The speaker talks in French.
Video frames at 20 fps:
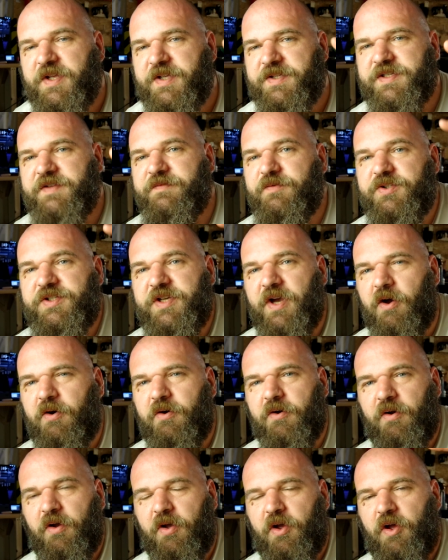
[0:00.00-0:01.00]
Ce qui veut dire
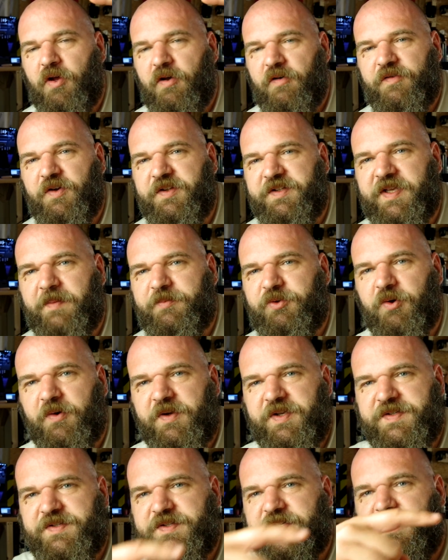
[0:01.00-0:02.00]
que votre capteur
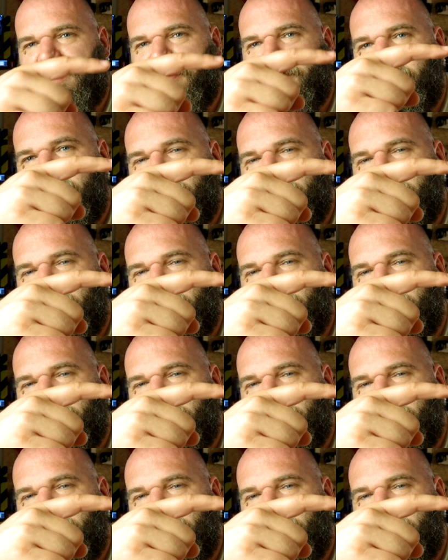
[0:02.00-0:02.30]
ici,